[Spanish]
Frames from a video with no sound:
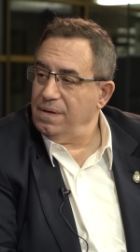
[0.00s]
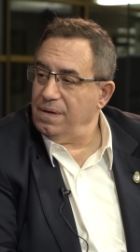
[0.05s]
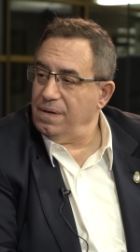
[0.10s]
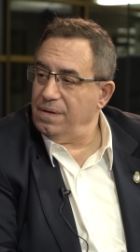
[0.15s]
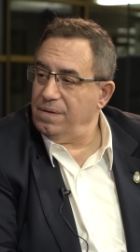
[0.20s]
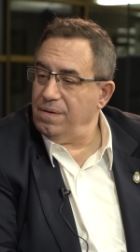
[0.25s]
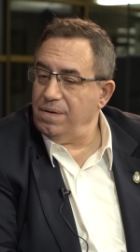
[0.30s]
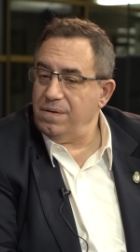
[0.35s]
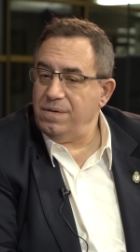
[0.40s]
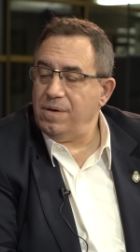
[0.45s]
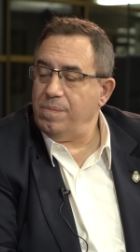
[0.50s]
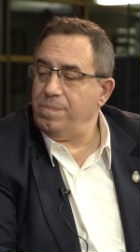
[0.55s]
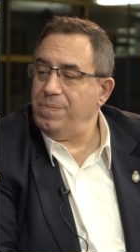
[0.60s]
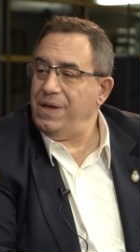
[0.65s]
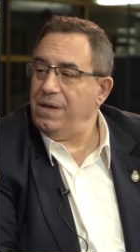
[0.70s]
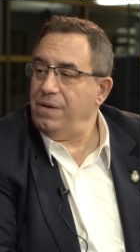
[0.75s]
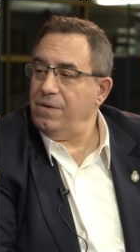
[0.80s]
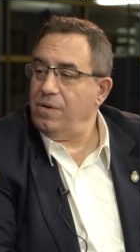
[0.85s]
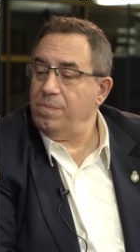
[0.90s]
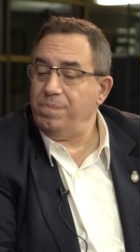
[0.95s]
Entonces yo
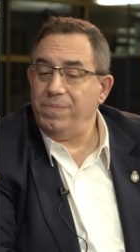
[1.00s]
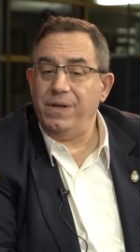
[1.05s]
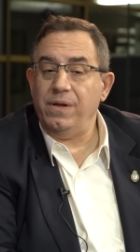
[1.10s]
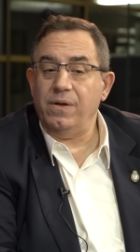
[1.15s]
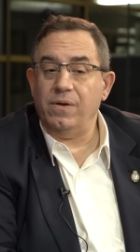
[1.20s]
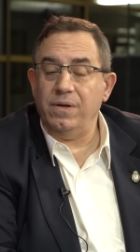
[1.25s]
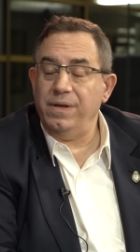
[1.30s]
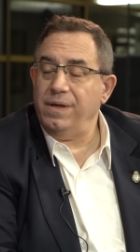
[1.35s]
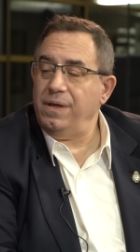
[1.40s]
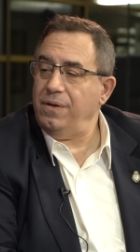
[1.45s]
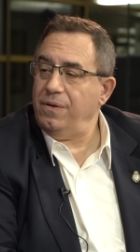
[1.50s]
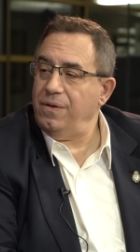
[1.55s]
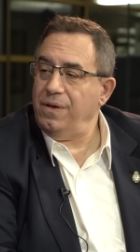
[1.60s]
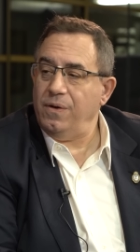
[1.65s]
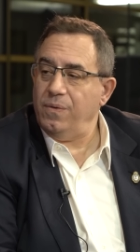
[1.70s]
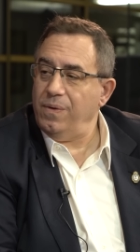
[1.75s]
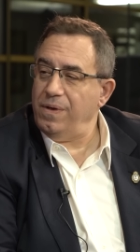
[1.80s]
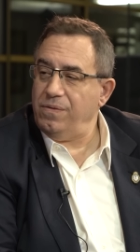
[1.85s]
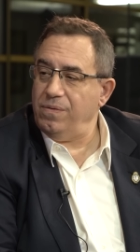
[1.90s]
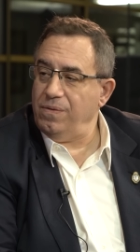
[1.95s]
opino, opino, y,
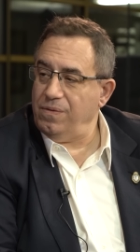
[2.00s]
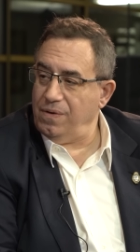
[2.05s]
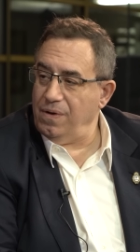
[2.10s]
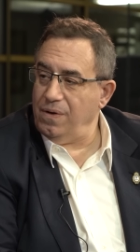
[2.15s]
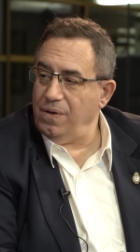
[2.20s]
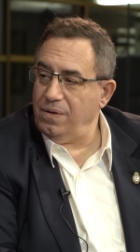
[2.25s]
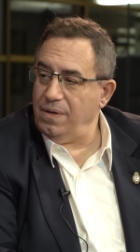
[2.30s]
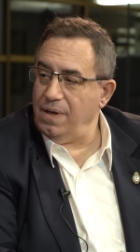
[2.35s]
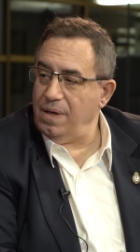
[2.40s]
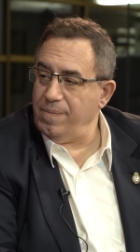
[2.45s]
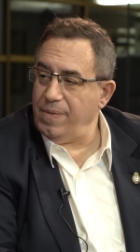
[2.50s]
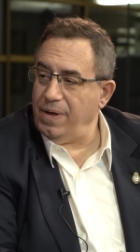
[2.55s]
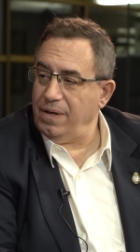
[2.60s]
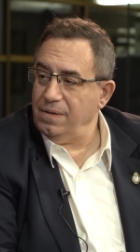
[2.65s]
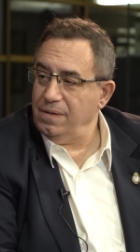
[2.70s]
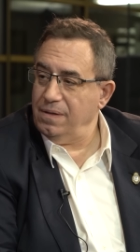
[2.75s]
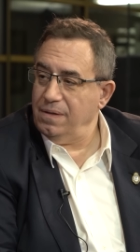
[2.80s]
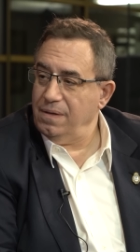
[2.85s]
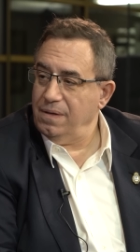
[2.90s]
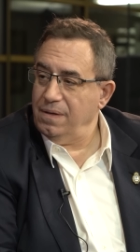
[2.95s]
no es un solo tema.
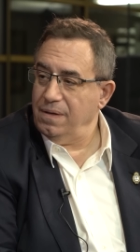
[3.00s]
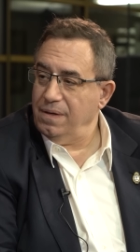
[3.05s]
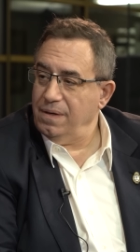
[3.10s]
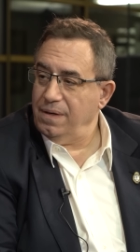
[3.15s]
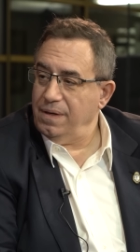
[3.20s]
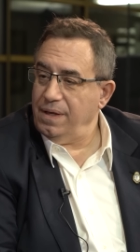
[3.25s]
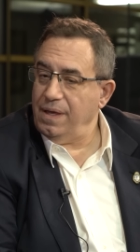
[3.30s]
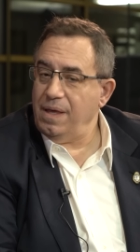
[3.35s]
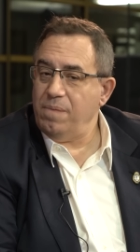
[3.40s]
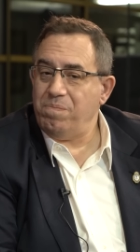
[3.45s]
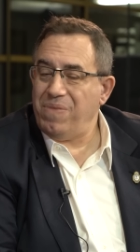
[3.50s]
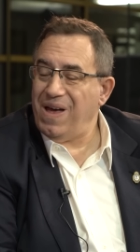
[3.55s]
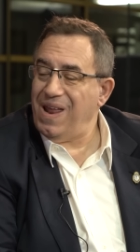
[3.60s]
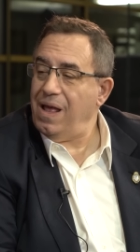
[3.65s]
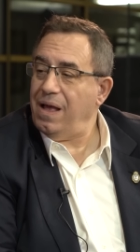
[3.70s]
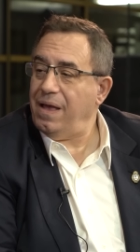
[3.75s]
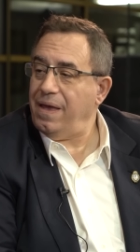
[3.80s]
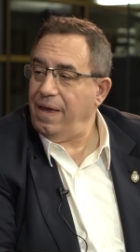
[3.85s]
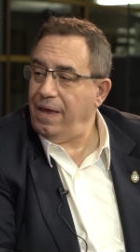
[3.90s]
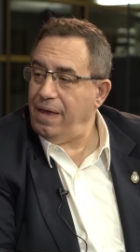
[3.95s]
¿Y
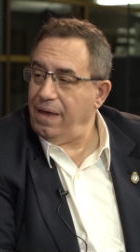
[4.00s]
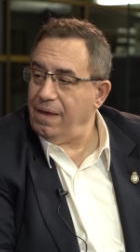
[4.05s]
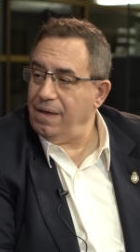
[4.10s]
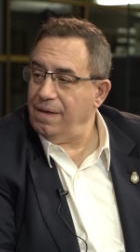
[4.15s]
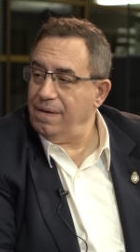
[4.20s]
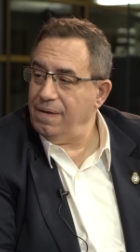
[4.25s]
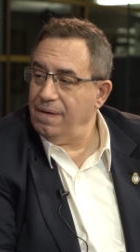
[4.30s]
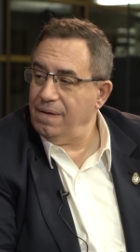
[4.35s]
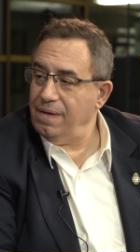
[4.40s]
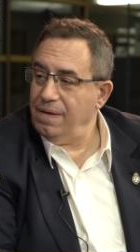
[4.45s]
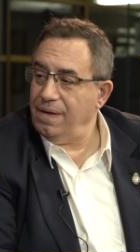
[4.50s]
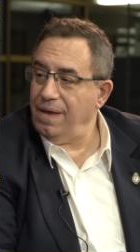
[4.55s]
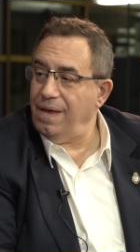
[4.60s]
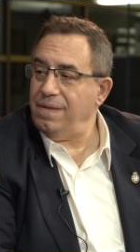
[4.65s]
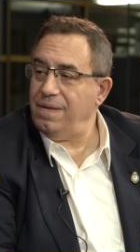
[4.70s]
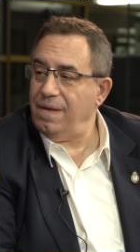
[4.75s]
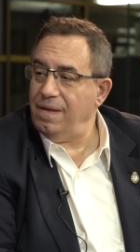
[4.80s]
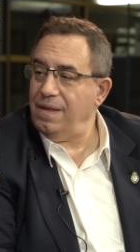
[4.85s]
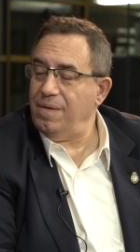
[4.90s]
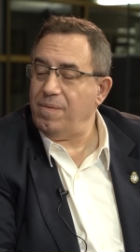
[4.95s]
para qué?
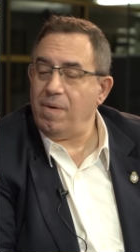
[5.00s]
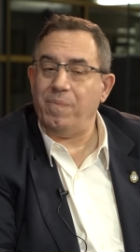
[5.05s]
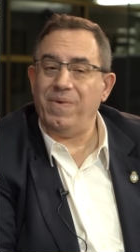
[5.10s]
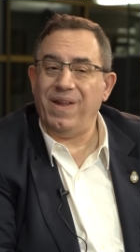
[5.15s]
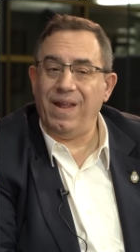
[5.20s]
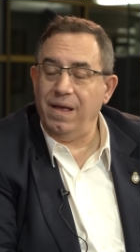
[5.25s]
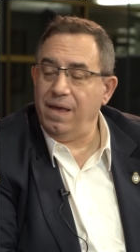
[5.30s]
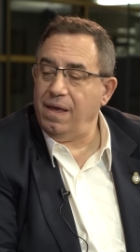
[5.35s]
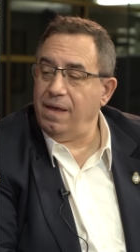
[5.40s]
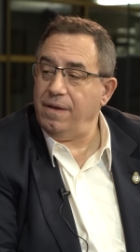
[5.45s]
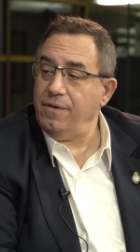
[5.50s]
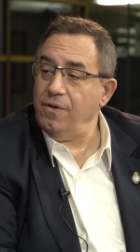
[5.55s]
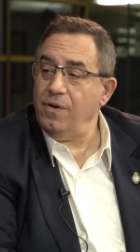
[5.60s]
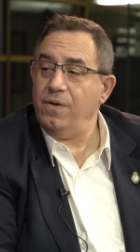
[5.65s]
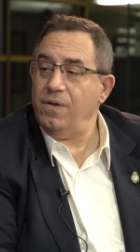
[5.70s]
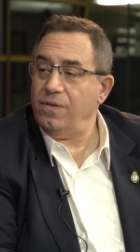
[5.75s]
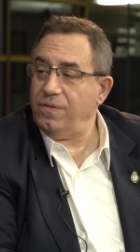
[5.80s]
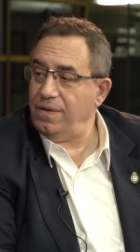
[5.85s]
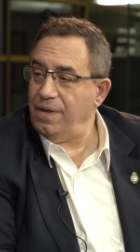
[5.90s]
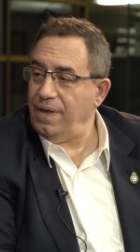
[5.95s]
Este tema para qué, no
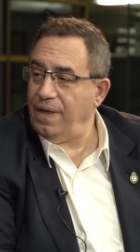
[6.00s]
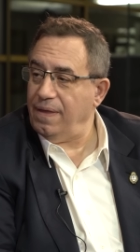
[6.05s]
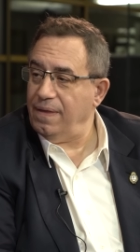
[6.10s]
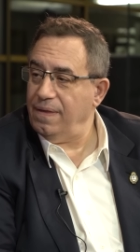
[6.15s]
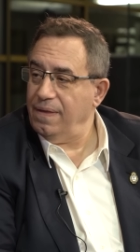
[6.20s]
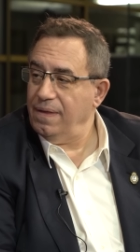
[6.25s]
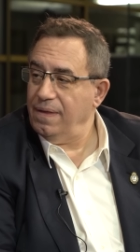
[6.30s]
lo sé.